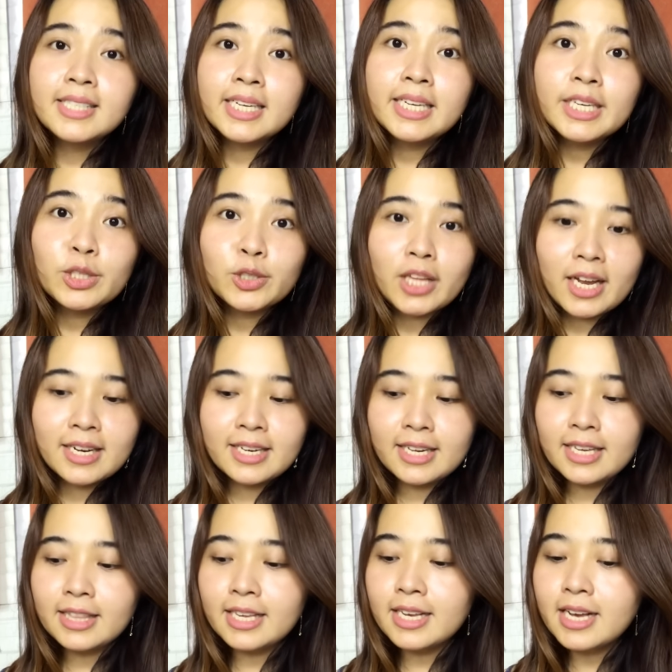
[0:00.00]
jadi itu
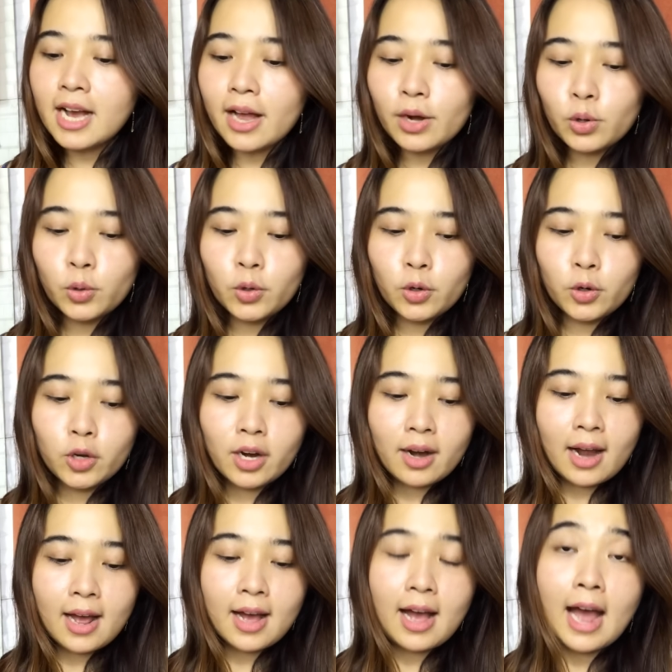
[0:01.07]
tadi tiga
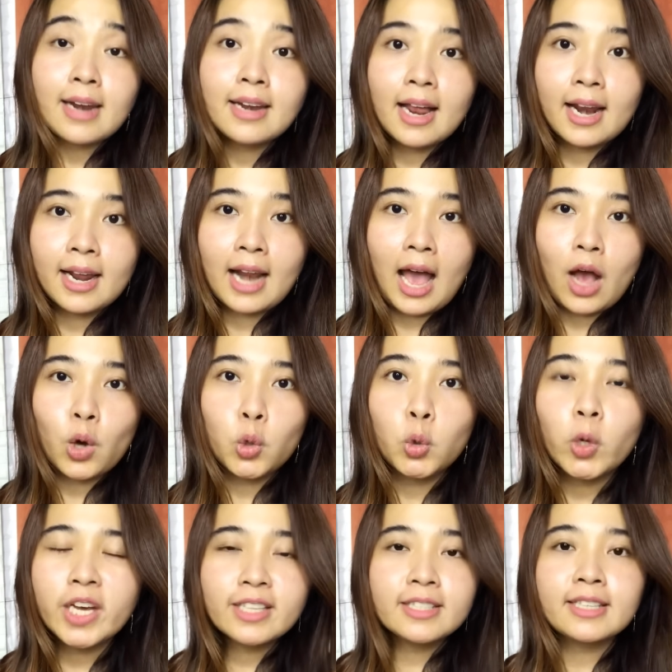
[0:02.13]
lulur uh, andalan
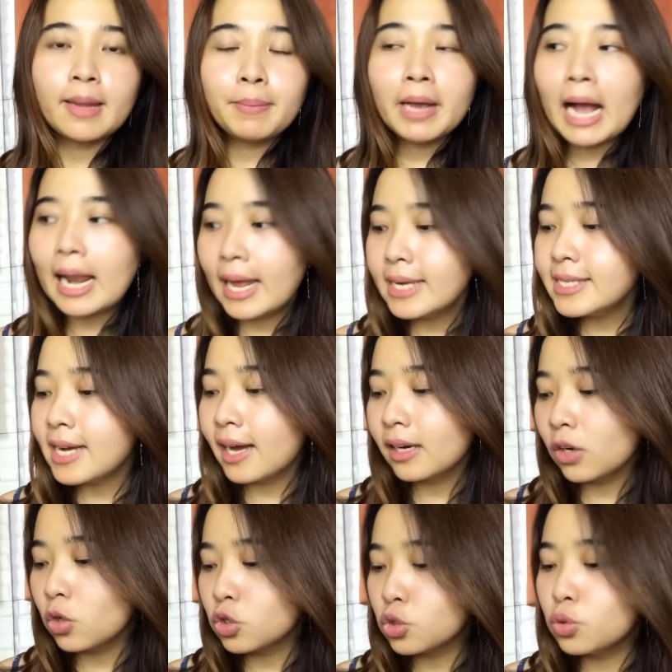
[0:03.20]
aku It's tapi kalian
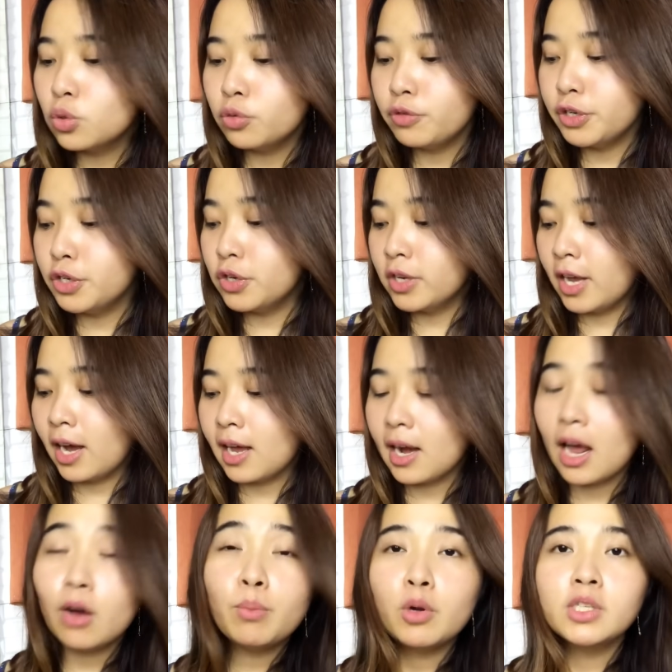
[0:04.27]
jangan close dulu videonya
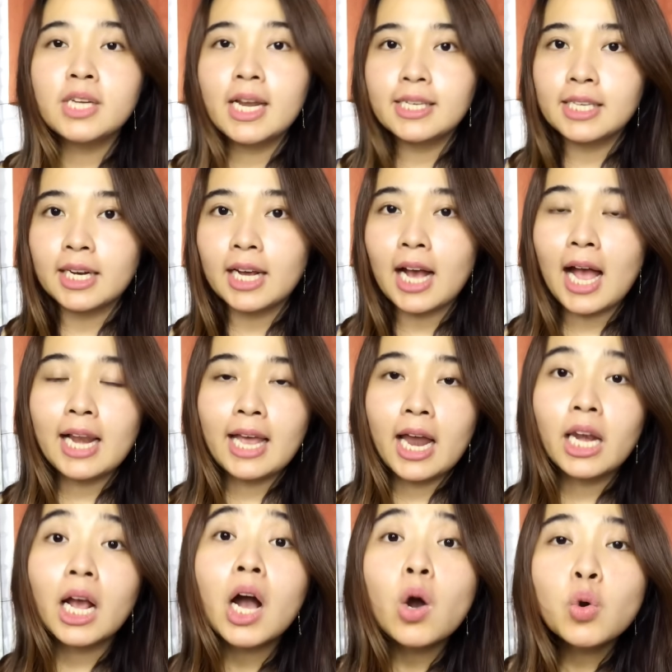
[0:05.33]
karena aku mau jelasin ke
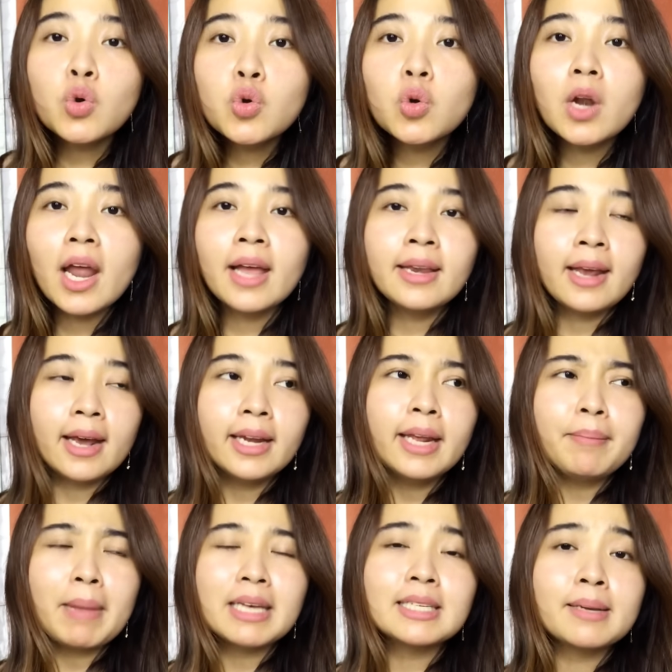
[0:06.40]
kalian keunggulannya
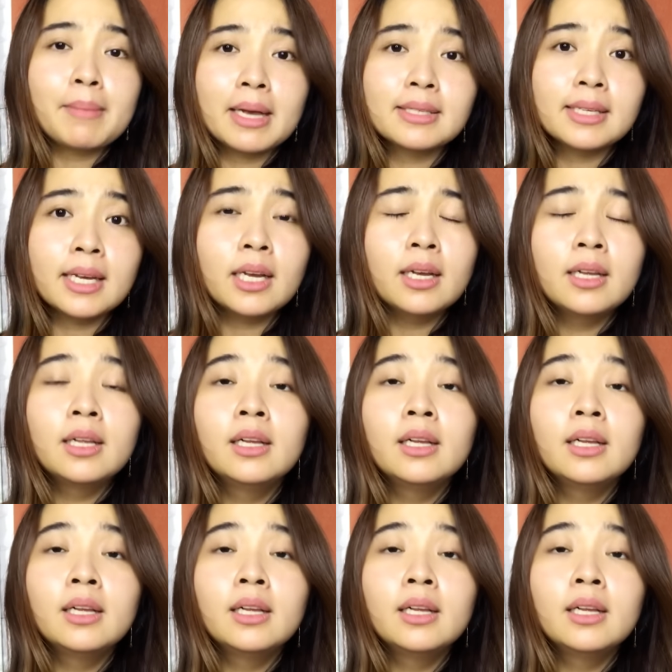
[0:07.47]
ini masing-masing